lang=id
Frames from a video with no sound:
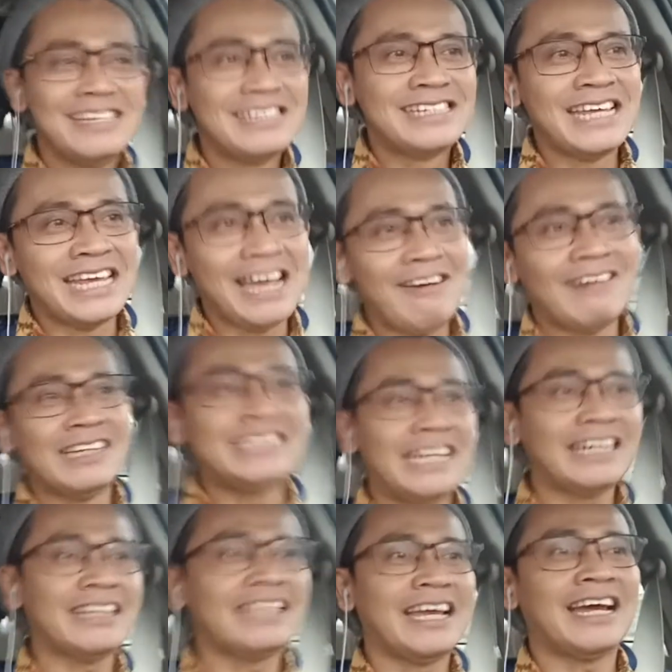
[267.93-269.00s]
sehingga
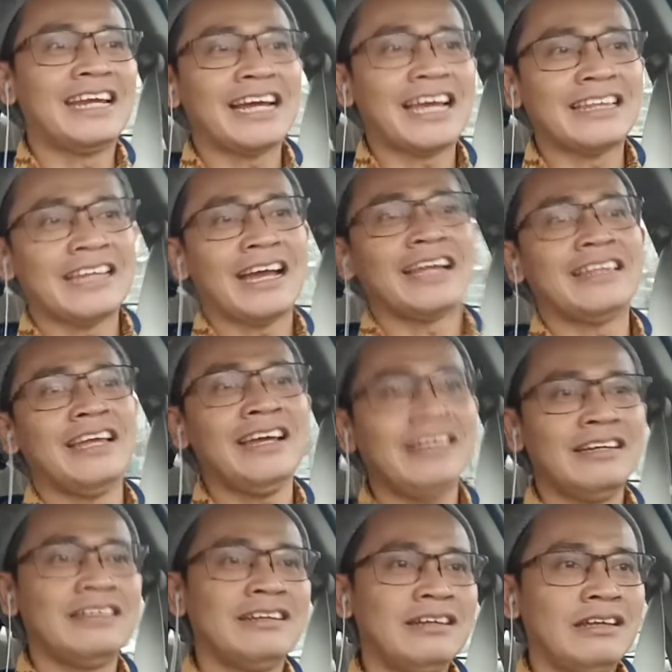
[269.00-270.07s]
wajar ketika ada kata-kata
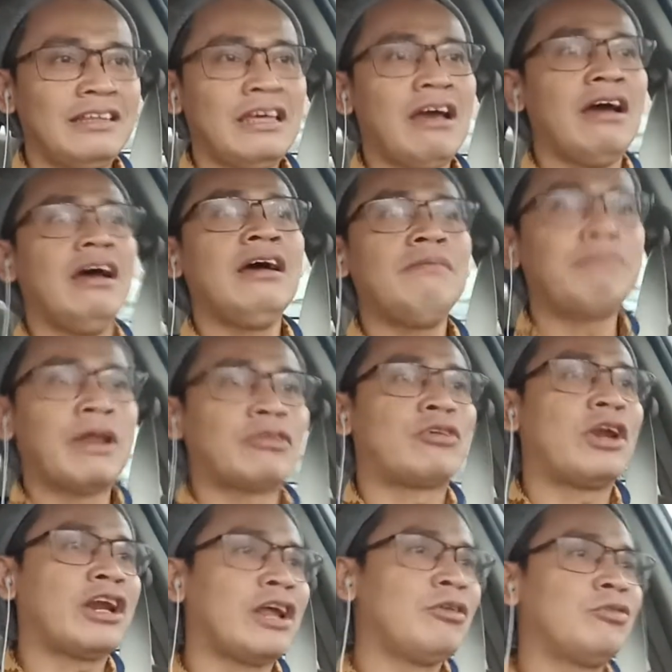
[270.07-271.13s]
ya
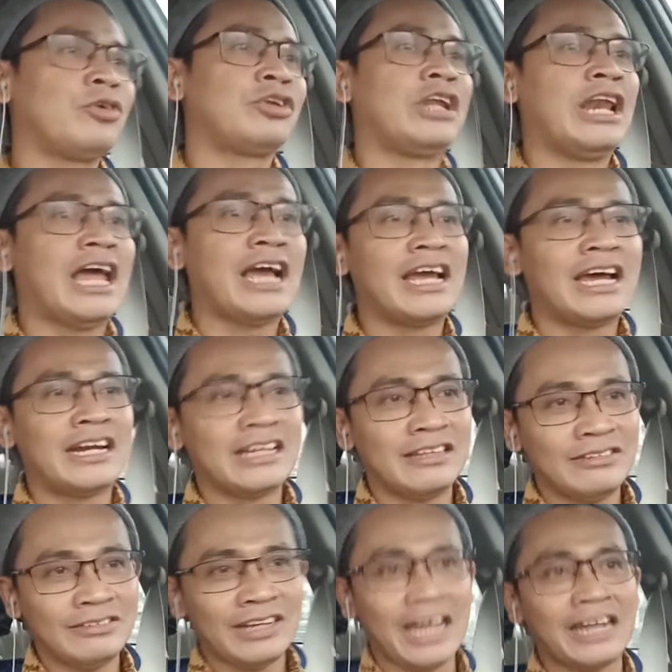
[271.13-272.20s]
peraturan kan untuk dilanggar
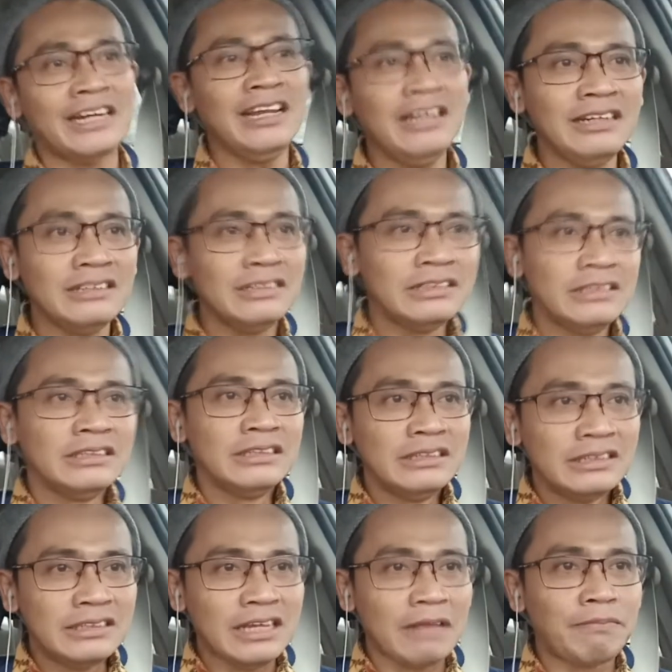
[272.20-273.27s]
gitu karena
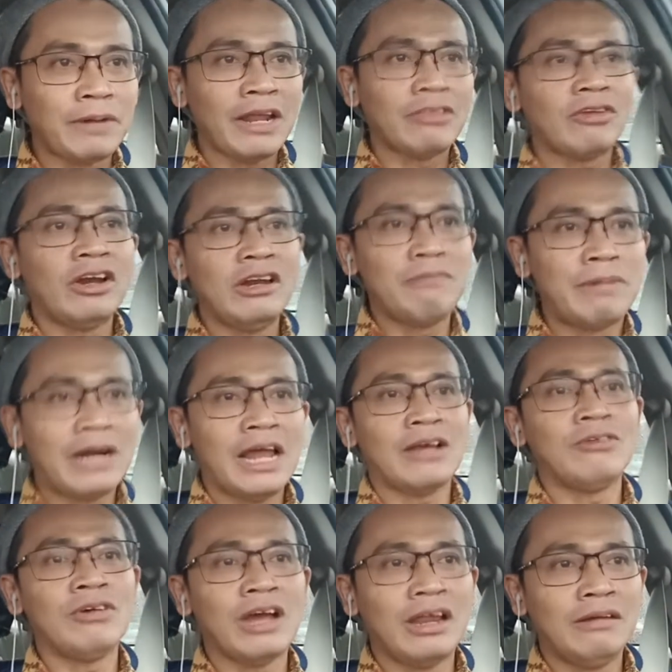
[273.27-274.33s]
saat peraturan
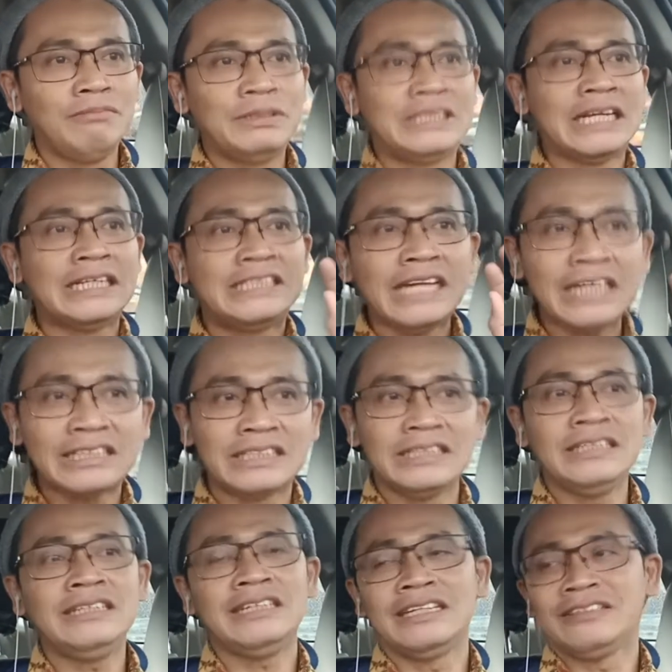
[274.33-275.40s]
diberlakukan bisa
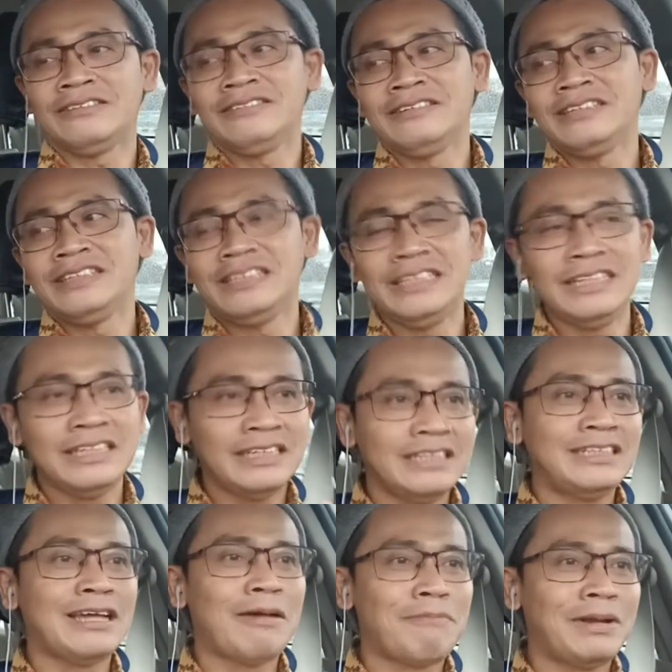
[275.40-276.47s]
jadi gitu si
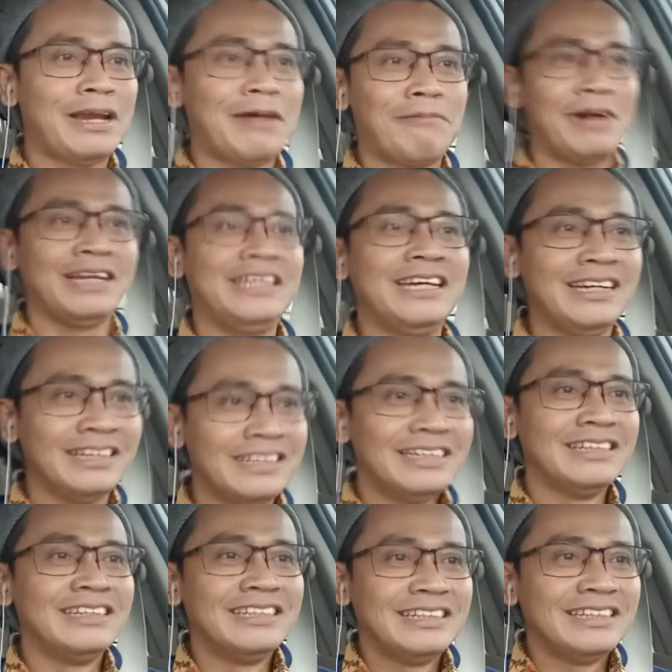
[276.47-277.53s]
siapa namanya
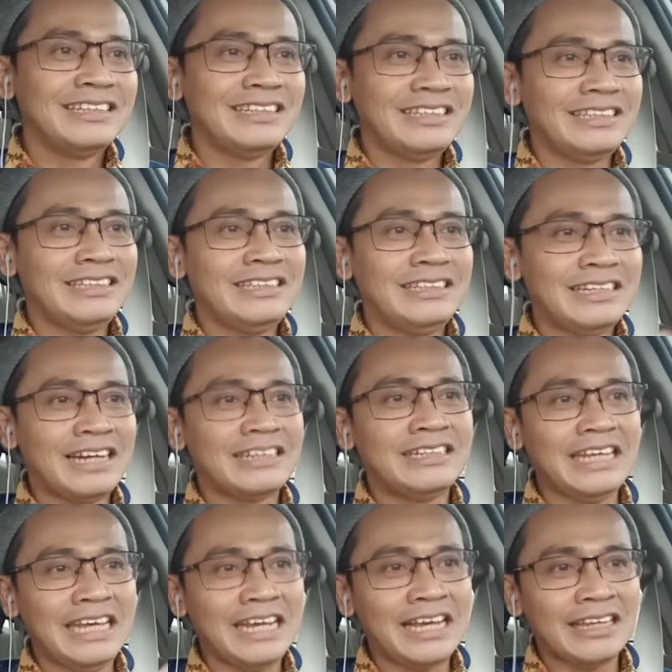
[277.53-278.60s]
yang
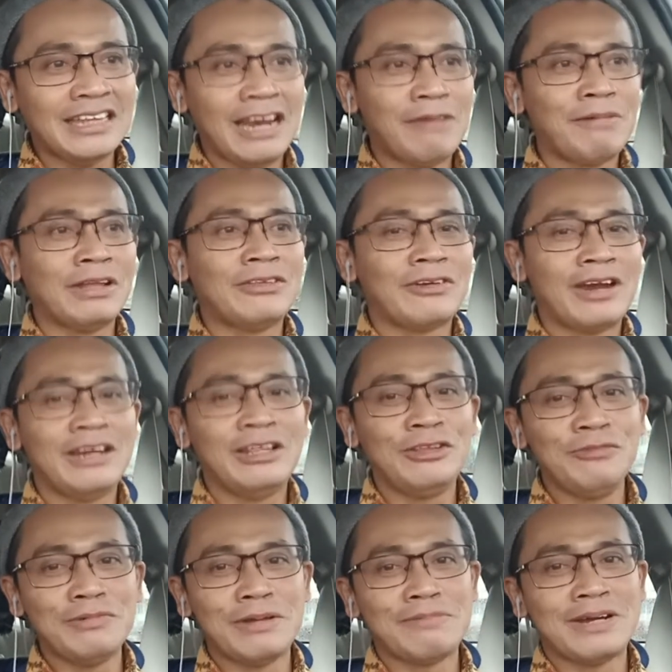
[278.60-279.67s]
diikat dalam aturan itu
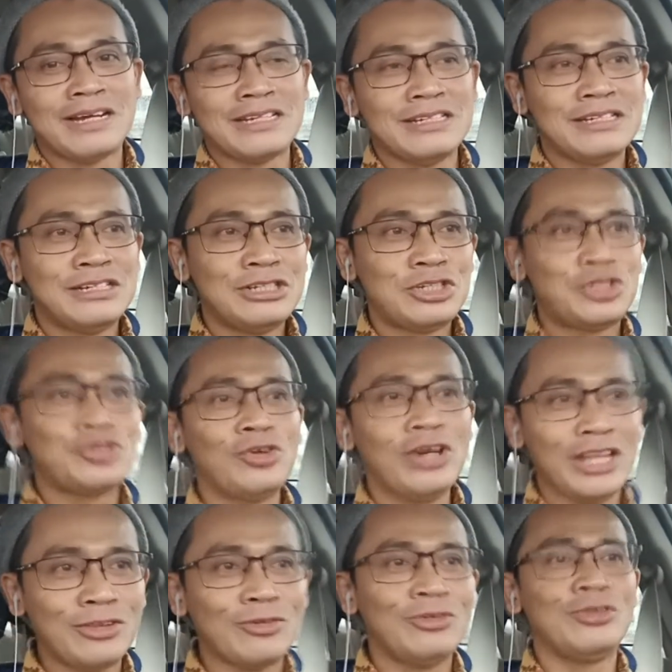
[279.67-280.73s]
memang
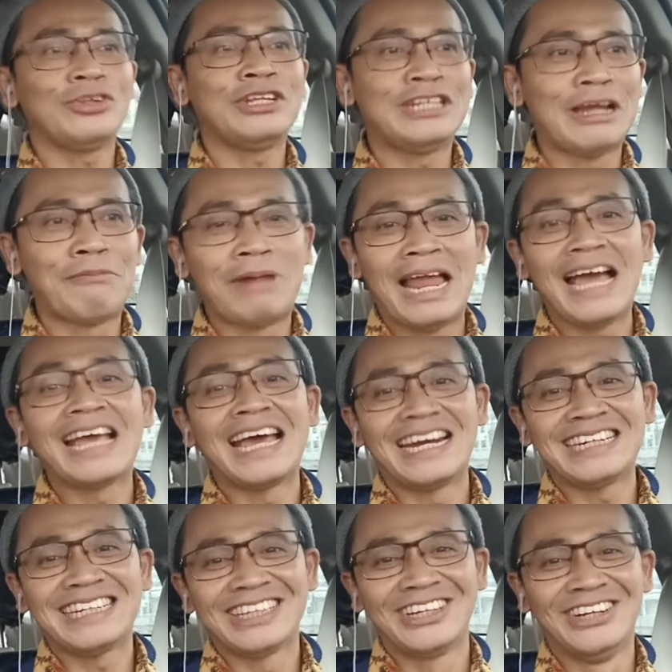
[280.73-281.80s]
sulit untuk tidak
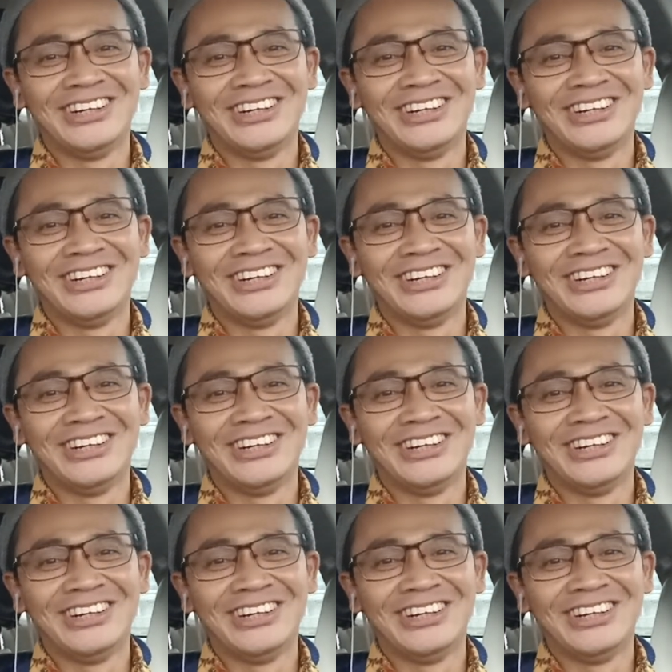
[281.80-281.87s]
melanggar gitu